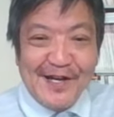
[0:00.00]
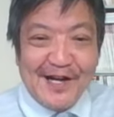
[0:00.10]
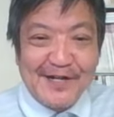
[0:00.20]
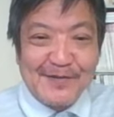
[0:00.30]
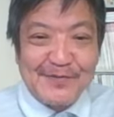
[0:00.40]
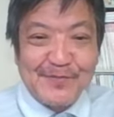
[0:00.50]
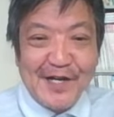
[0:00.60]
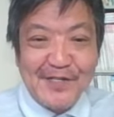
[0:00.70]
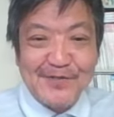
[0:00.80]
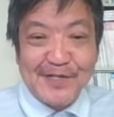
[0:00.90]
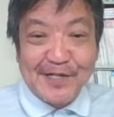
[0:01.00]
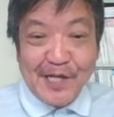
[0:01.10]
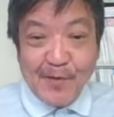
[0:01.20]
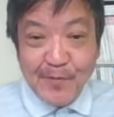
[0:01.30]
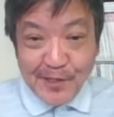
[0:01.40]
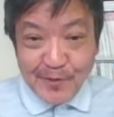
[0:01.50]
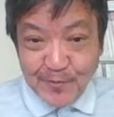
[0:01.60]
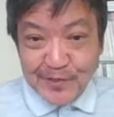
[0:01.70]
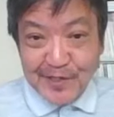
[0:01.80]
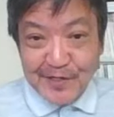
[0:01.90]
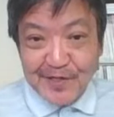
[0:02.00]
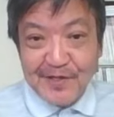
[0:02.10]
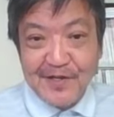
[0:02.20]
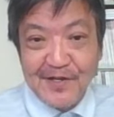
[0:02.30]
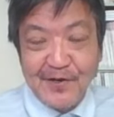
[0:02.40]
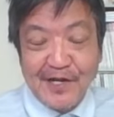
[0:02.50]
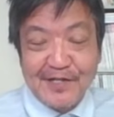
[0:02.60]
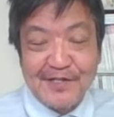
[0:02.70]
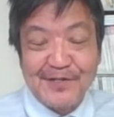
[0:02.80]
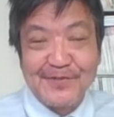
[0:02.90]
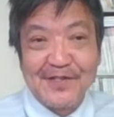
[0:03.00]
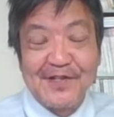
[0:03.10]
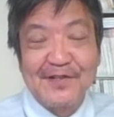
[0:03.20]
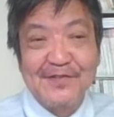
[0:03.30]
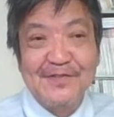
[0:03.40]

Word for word: あれなんですけど舞鶴なんか何もこですからねはっきり言うて